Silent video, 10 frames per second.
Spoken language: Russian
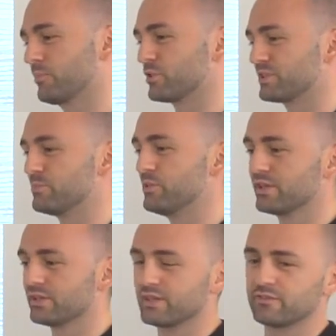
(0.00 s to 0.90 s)

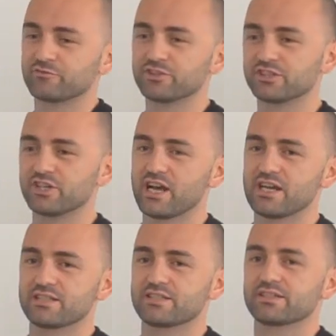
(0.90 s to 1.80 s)
постепенно
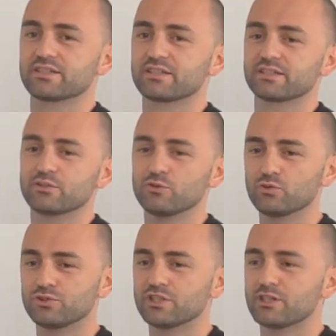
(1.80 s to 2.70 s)
внедрять э,
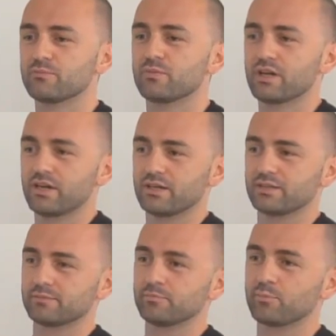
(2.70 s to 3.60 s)
людям
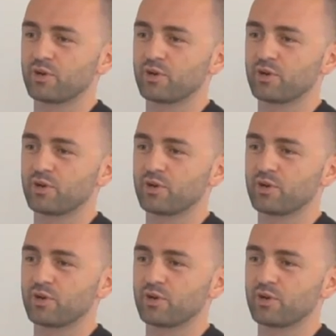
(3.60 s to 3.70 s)
э,